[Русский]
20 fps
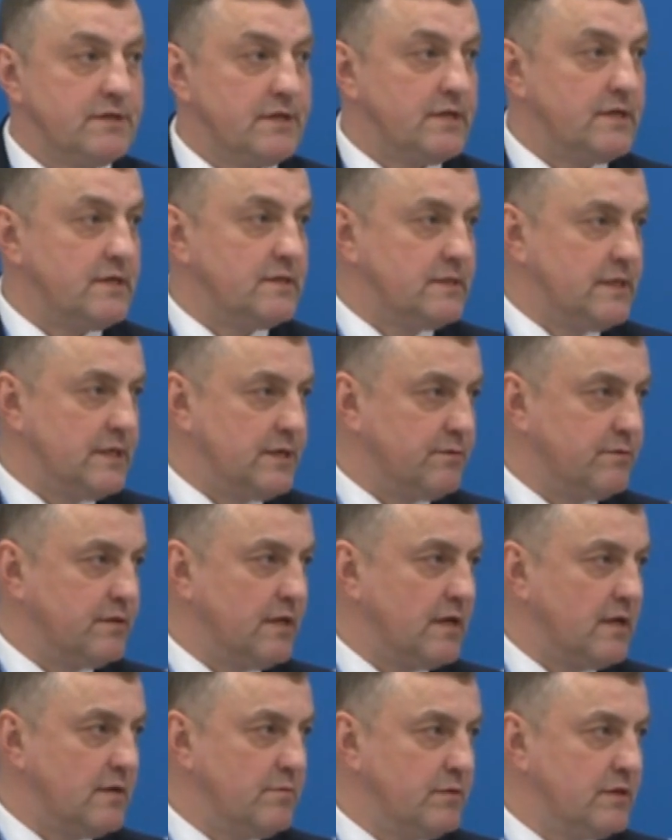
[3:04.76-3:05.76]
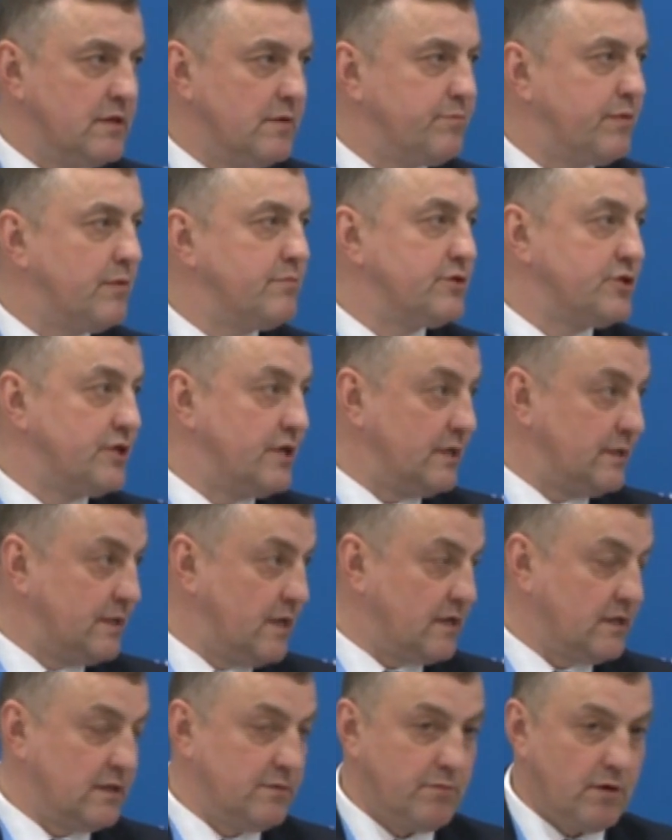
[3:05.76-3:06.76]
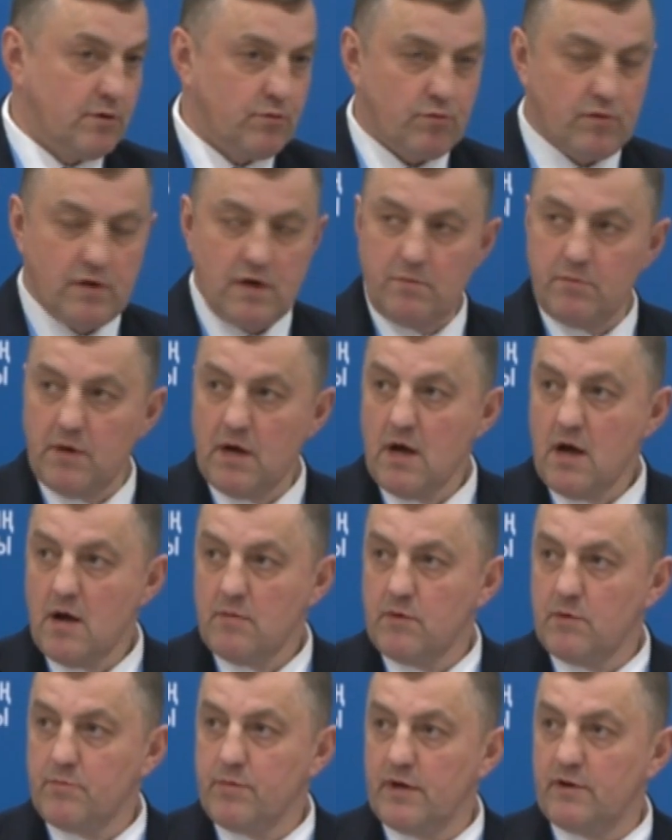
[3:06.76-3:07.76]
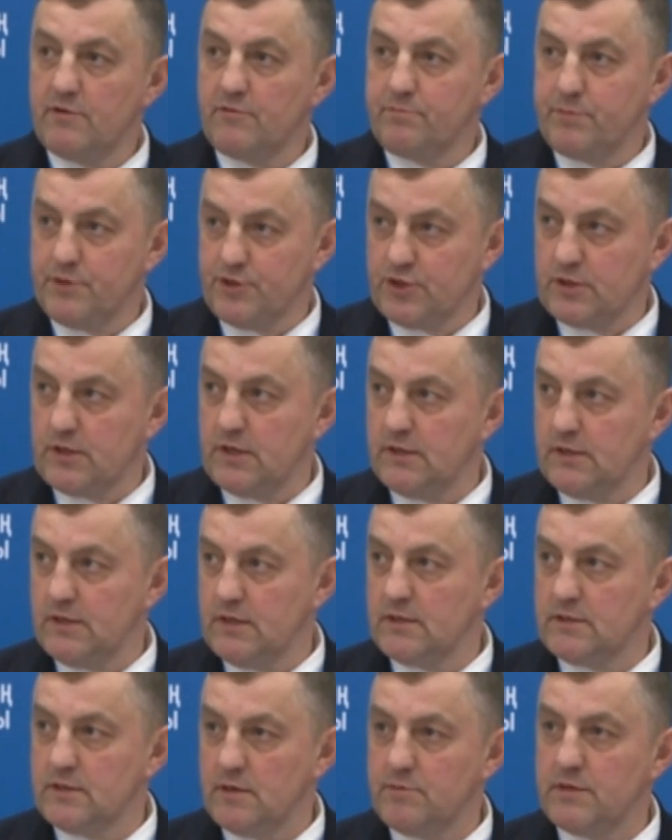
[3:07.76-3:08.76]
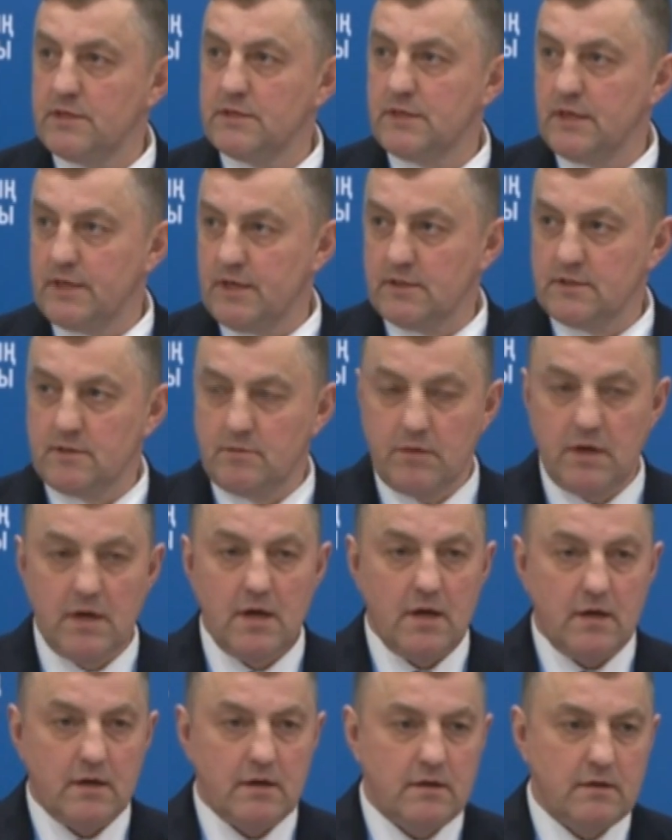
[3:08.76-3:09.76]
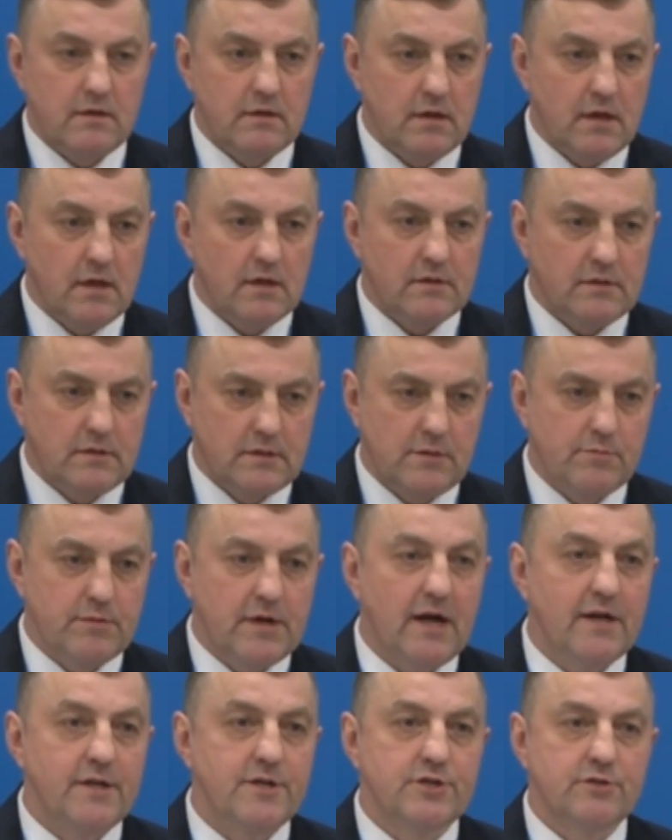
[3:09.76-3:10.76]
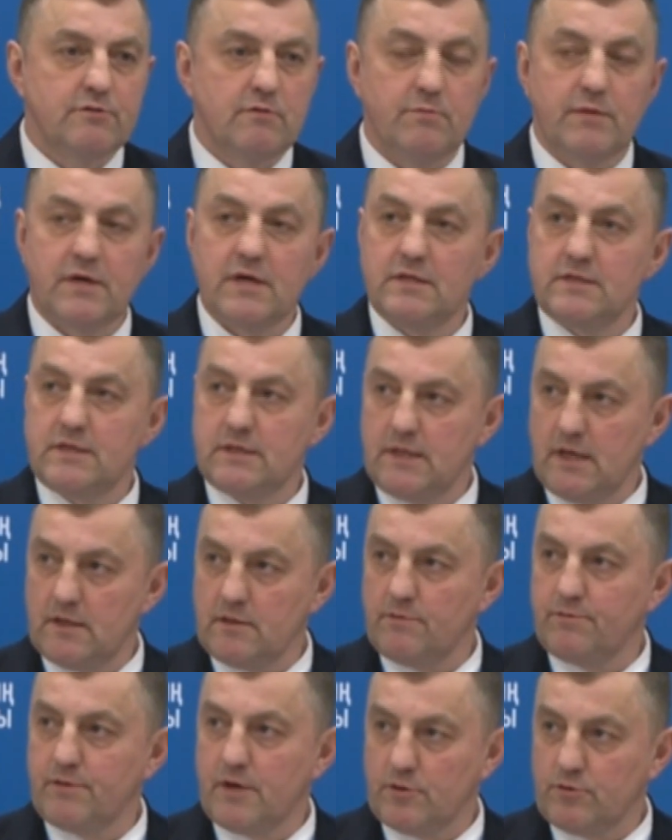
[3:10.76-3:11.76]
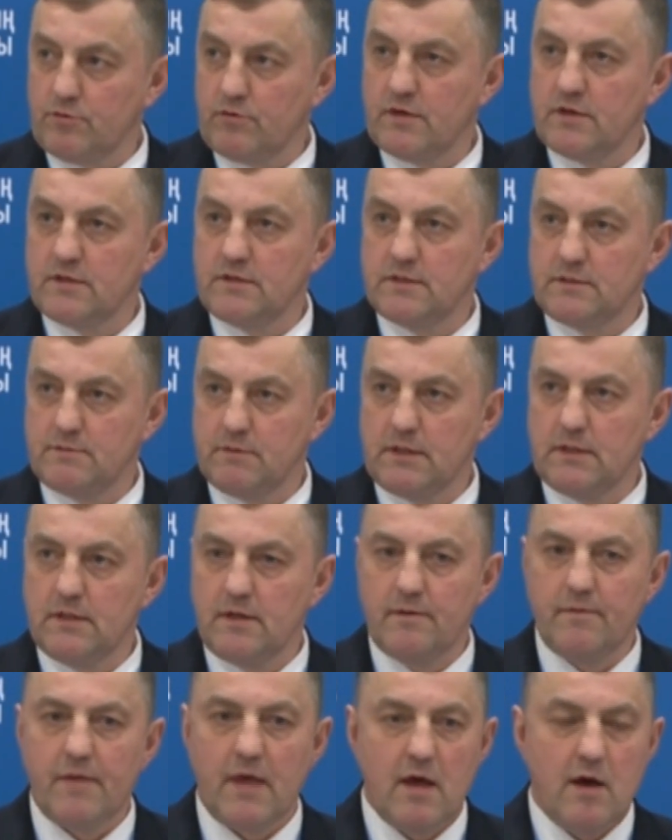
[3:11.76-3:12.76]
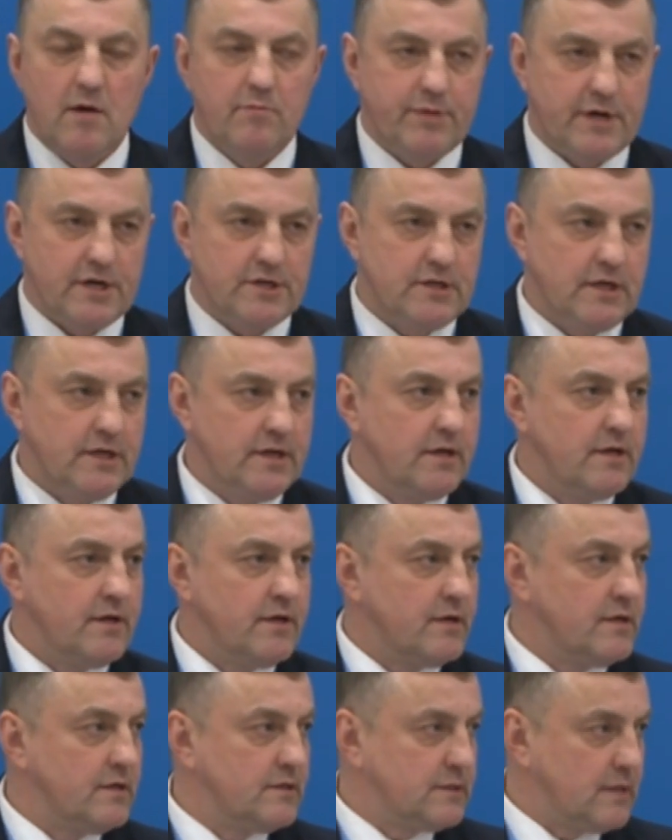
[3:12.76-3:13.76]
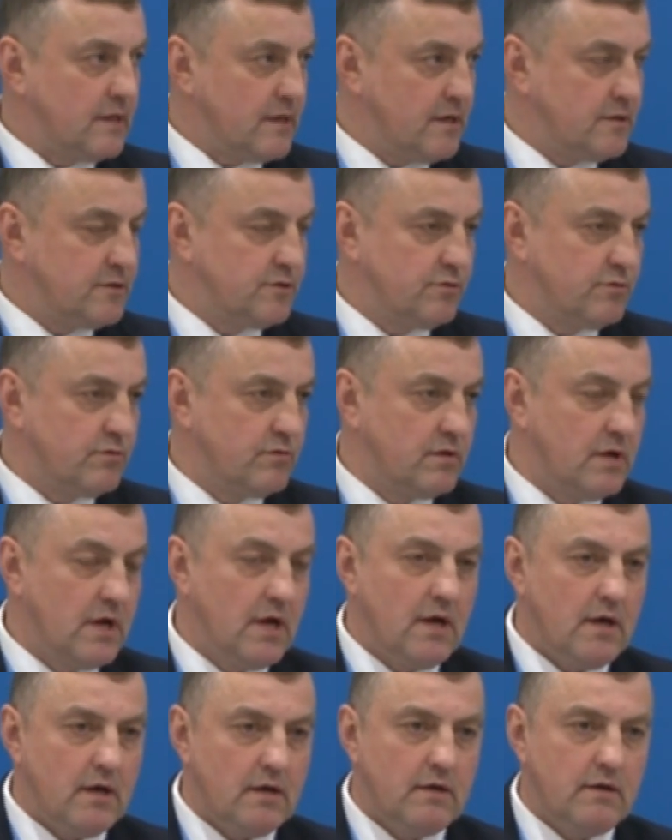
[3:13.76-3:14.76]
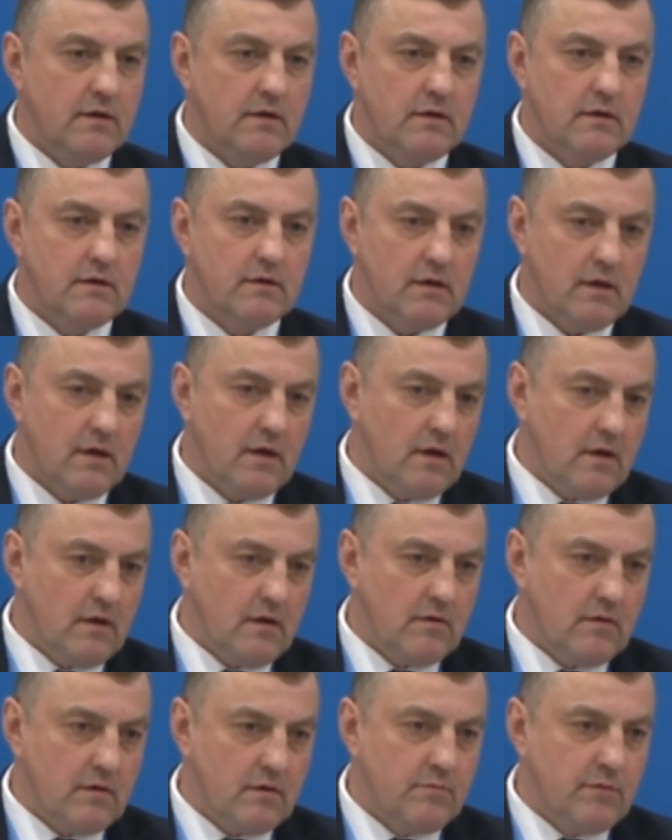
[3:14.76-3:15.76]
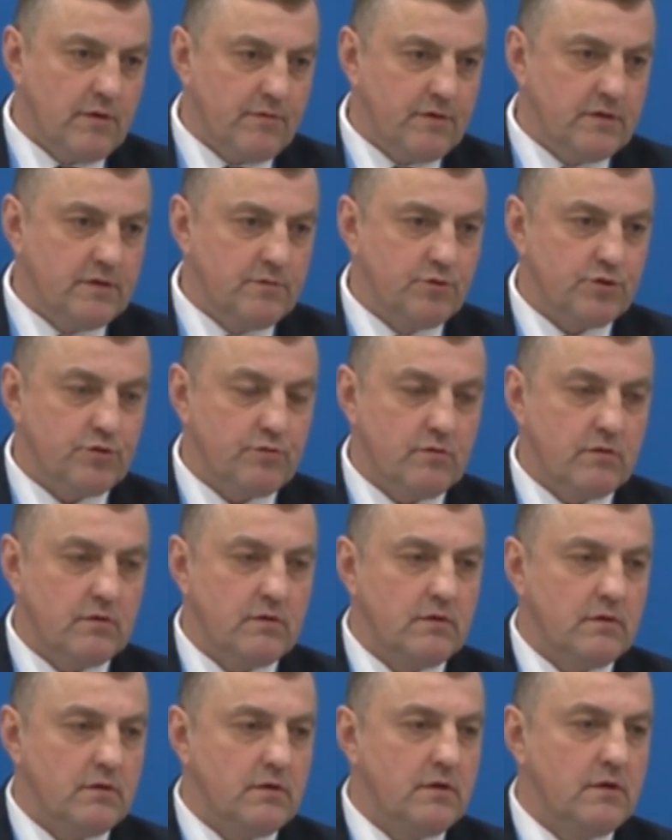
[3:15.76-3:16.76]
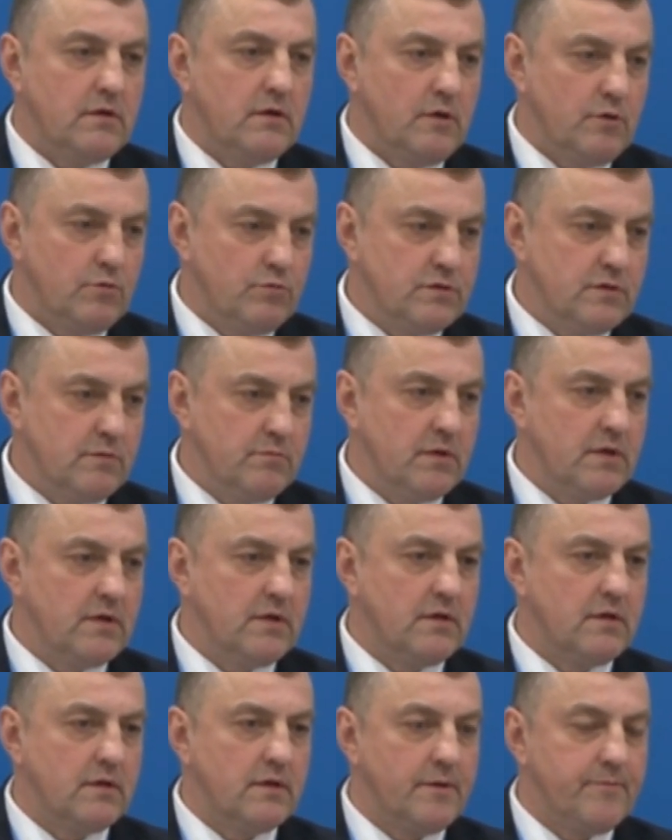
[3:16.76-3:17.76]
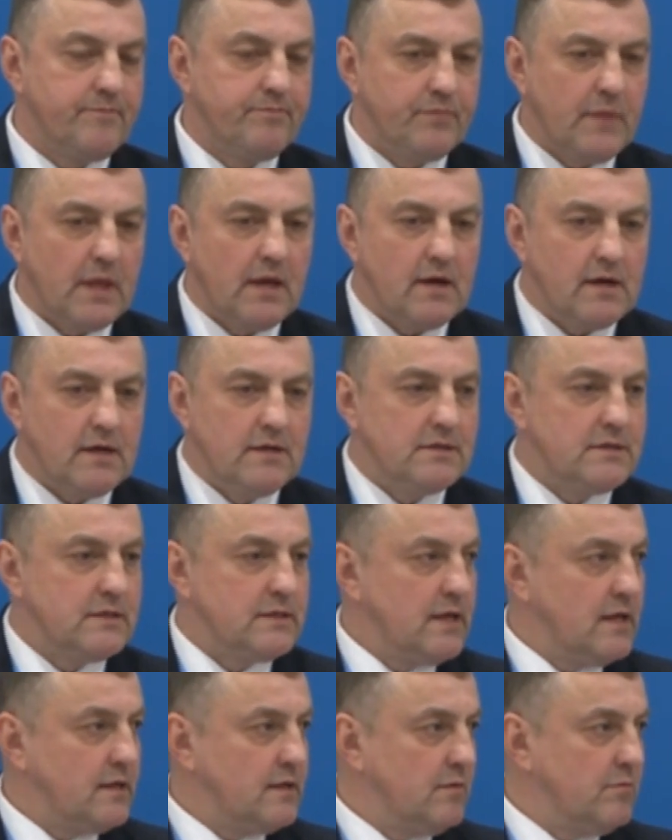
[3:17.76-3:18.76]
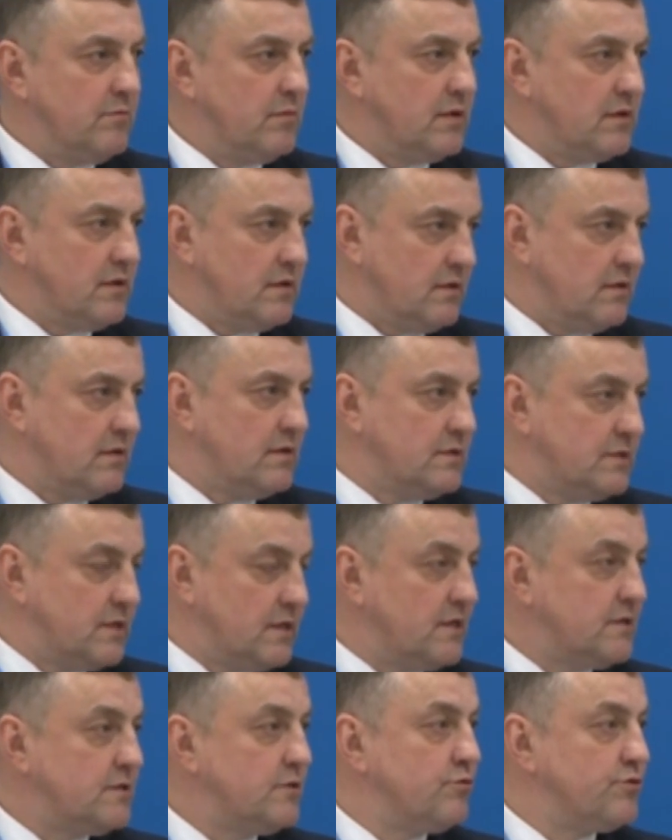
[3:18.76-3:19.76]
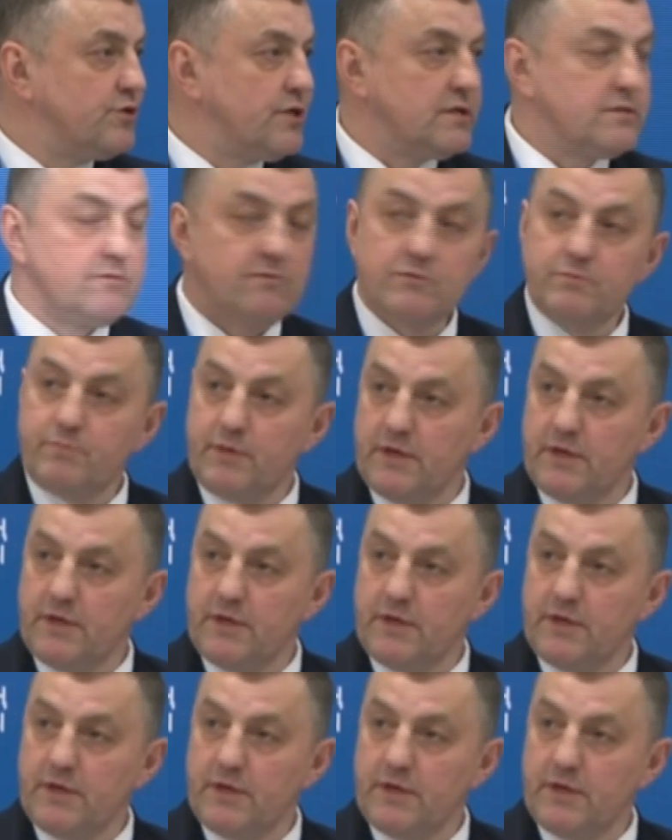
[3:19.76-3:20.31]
зарегистрировано именно по мажоритарным округам, мы были впечатлены тем интересом и тем количеством кандидатов, которые действительно прошли регистрацию. И э, мы видим, что и людям, и кандидатам интересно участвовать в